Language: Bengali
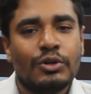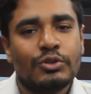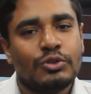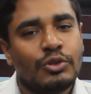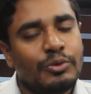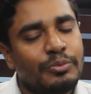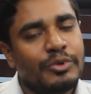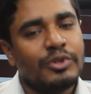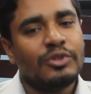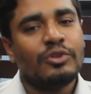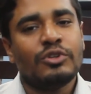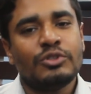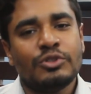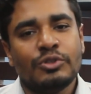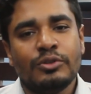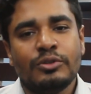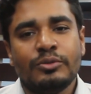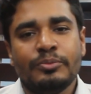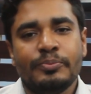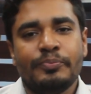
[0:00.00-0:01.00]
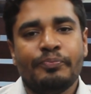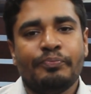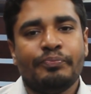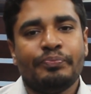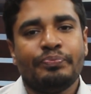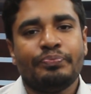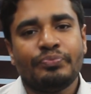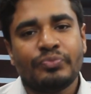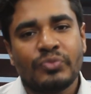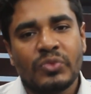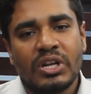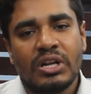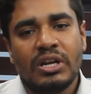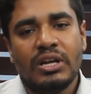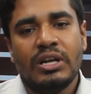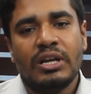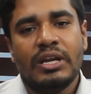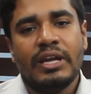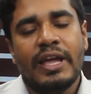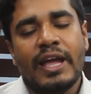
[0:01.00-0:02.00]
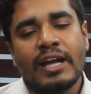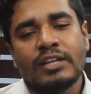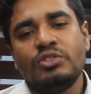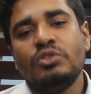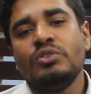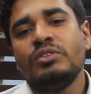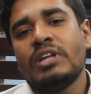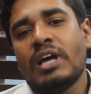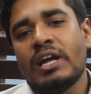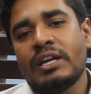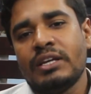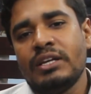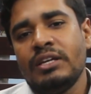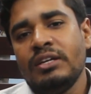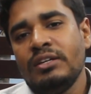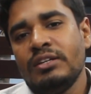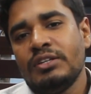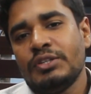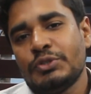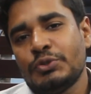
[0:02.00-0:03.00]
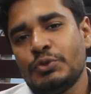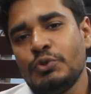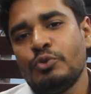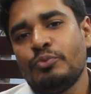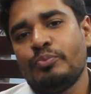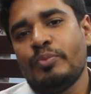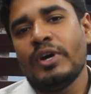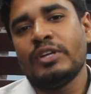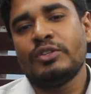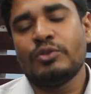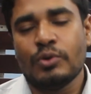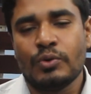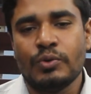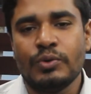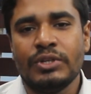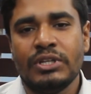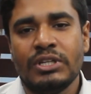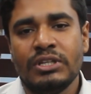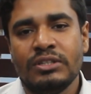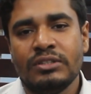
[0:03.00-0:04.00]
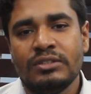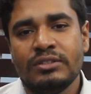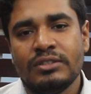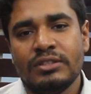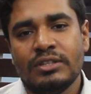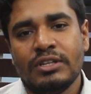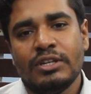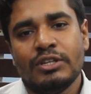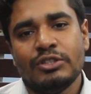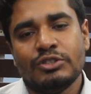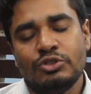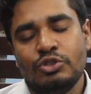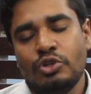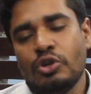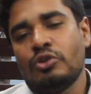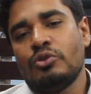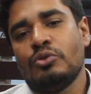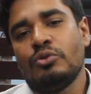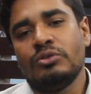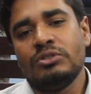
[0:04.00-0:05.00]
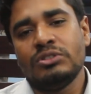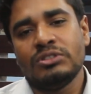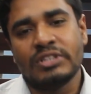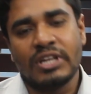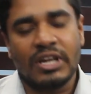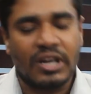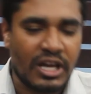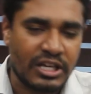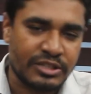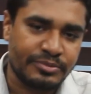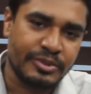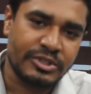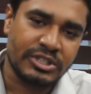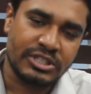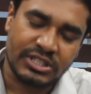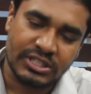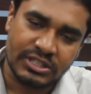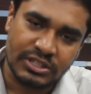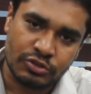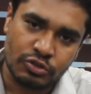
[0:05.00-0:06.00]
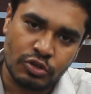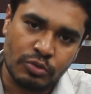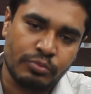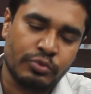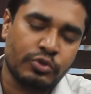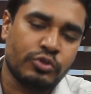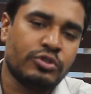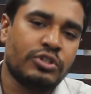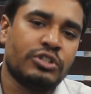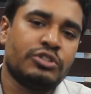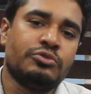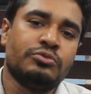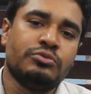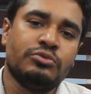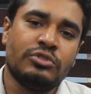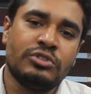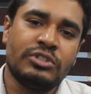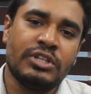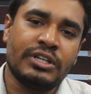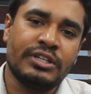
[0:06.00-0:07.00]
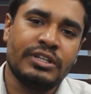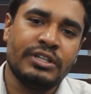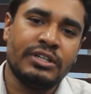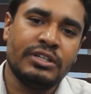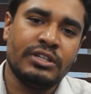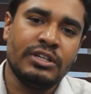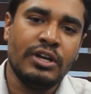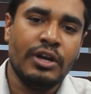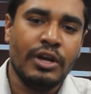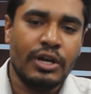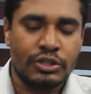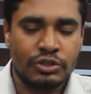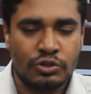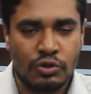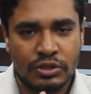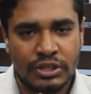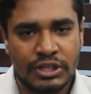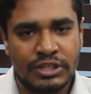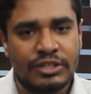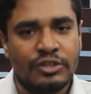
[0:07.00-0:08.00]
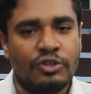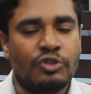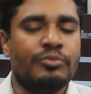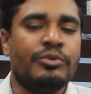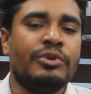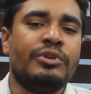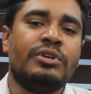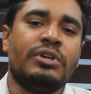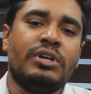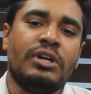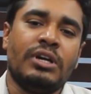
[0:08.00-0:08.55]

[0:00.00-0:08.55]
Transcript: তো প্রিয় দর্শক একজন নারী সুখ পায় তখনই যখন তার হাজব্যান্ডের সাথে সম্পর্কটা সুন্দর থাকে সঠিক নিয়মে